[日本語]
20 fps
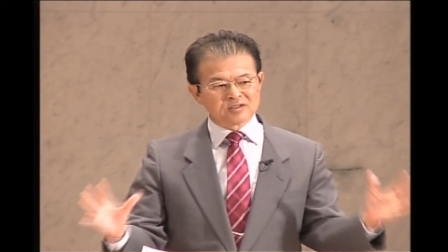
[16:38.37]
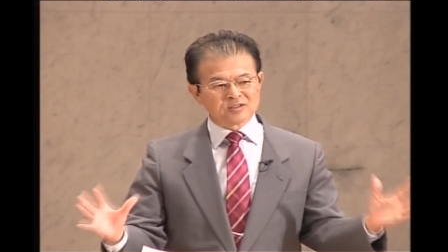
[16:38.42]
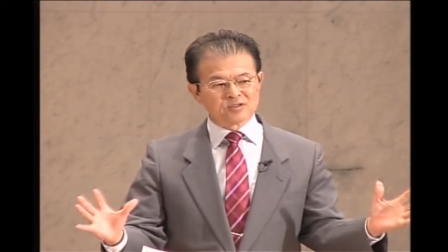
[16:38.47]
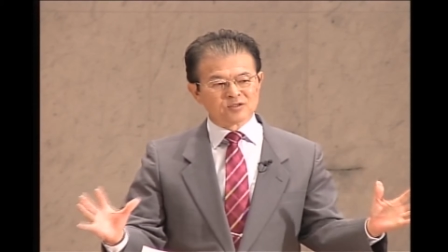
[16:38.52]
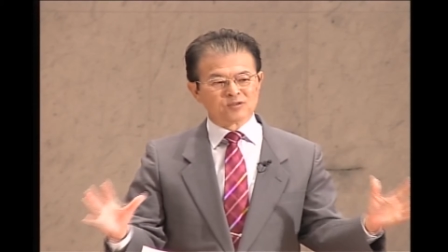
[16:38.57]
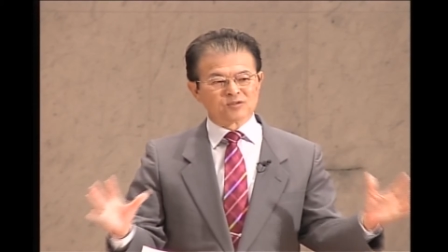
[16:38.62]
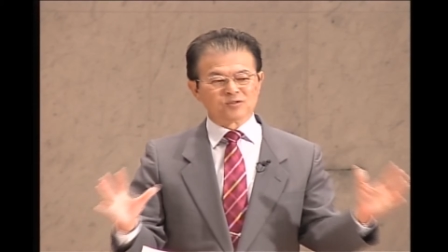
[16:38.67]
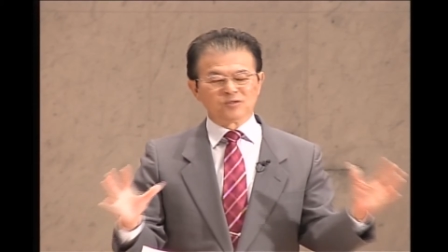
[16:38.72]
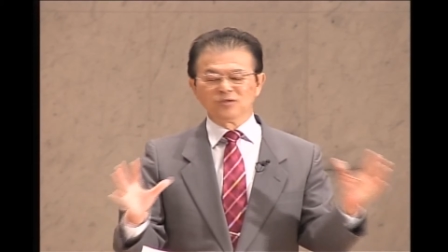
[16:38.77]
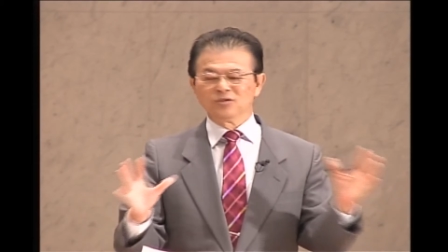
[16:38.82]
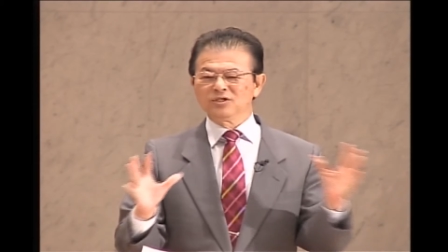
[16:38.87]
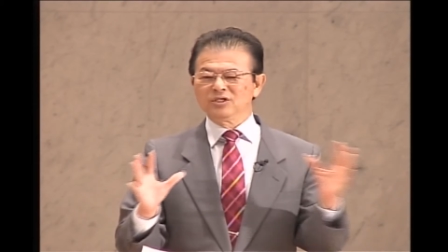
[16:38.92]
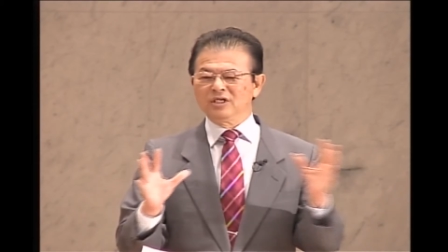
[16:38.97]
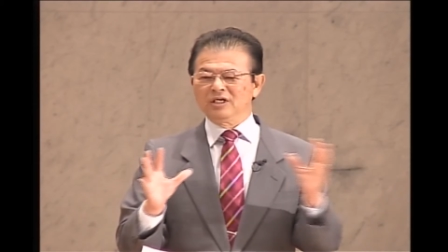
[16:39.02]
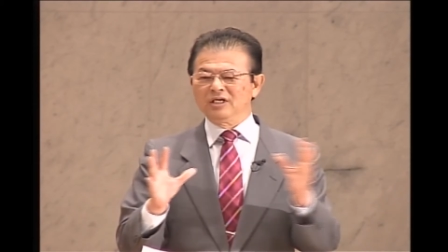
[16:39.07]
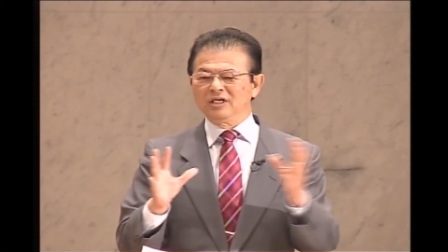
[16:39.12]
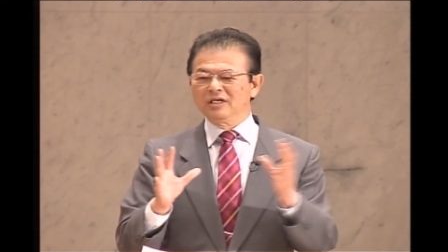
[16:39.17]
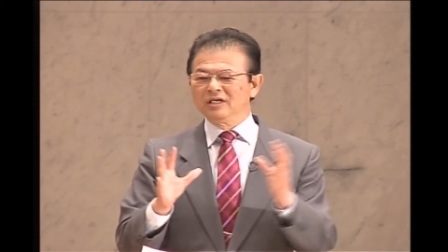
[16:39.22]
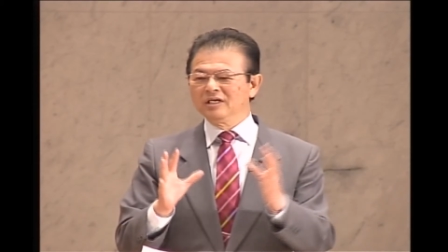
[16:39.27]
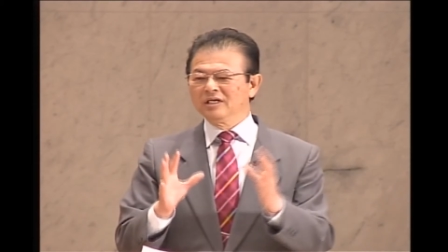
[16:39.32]
その当
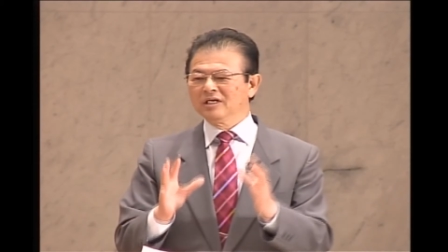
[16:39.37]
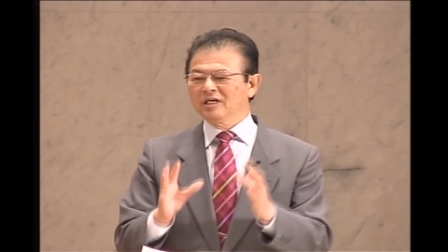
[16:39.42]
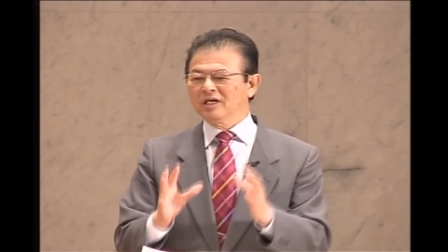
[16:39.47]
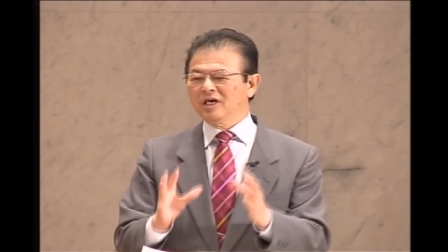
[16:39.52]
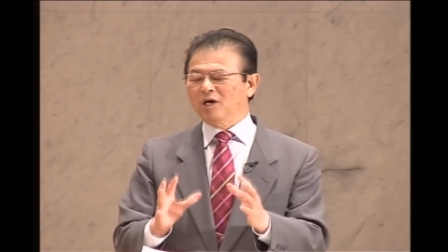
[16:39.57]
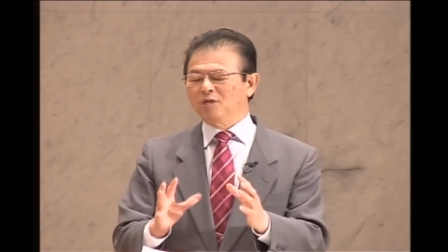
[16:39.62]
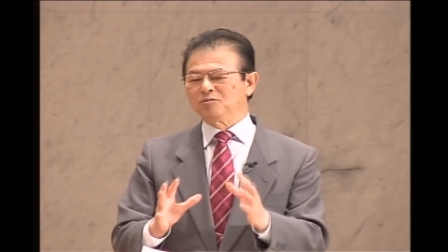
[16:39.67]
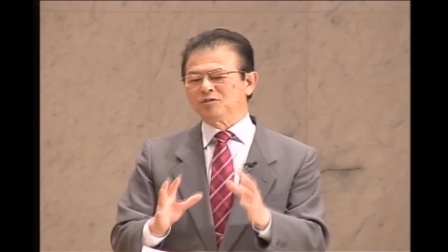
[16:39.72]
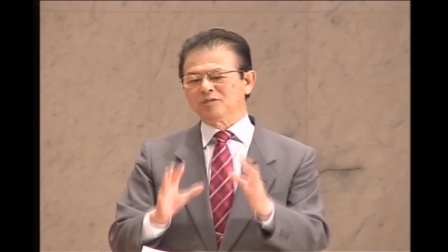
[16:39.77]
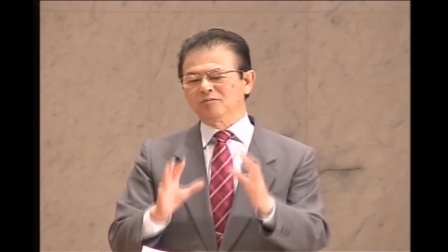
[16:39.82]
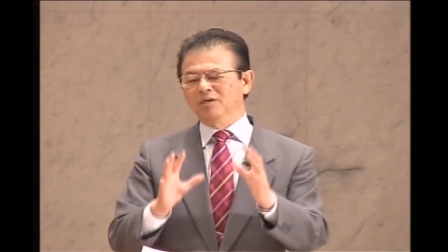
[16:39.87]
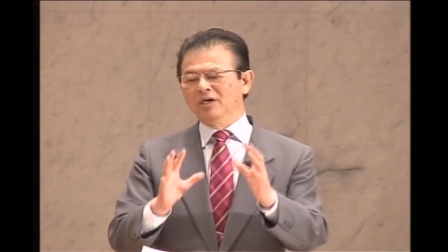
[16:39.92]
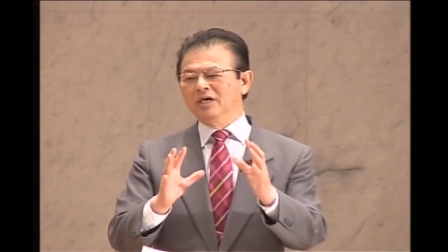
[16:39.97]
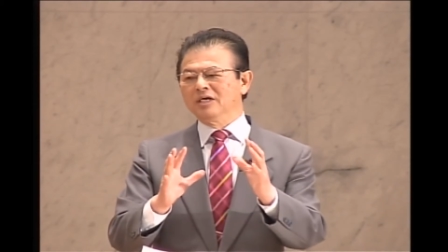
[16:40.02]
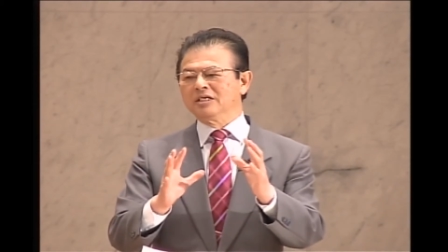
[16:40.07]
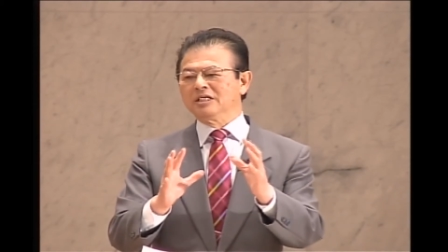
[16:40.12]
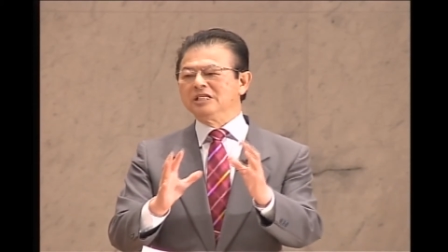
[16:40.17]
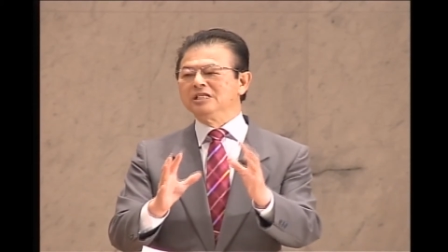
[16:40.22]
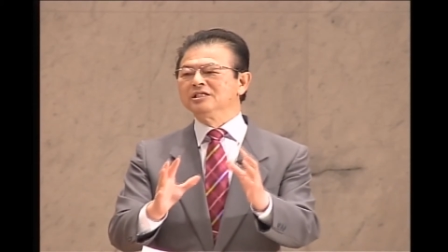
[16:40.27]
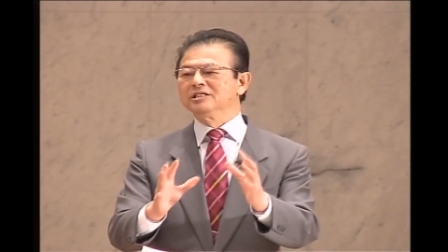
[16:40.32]
時、神様
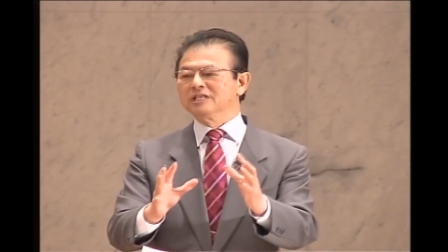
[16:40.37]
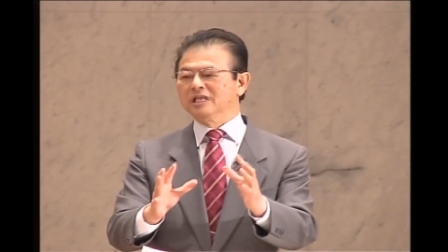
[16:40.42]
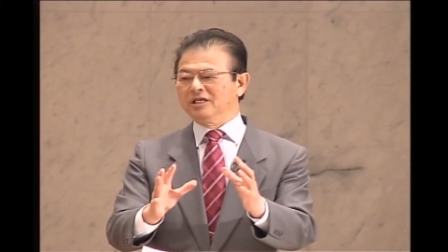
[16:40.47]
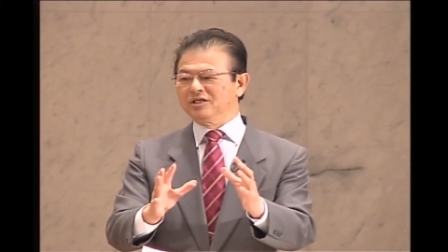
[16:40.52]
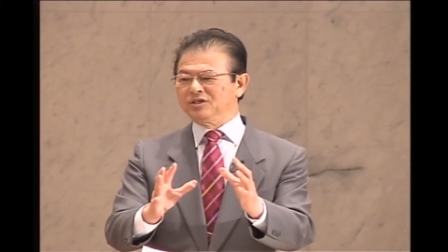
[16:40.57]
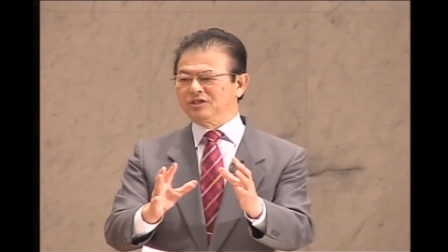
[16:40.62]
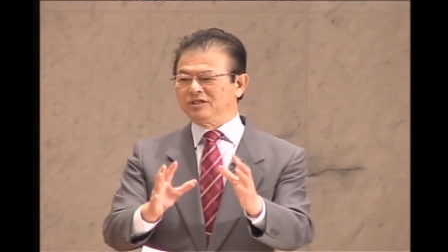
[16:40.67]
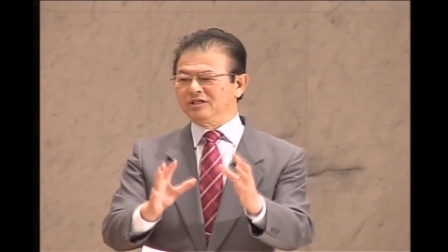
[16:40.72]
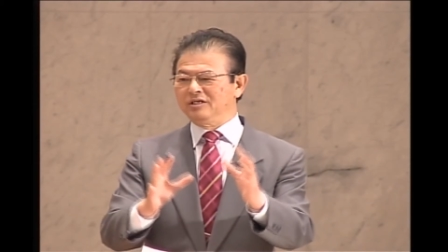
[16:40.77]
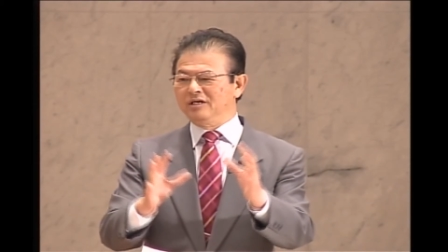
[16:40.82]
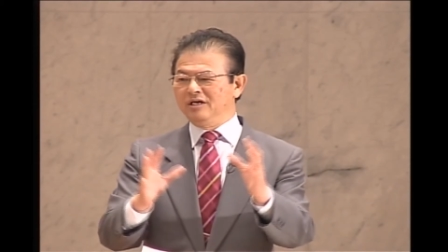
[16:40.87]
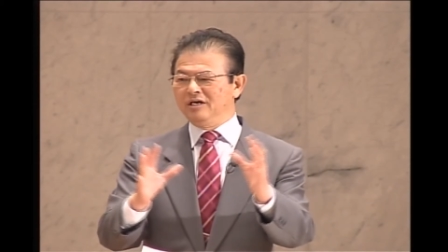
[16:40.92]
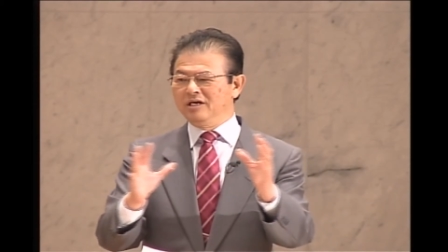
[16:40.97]
が臨在し、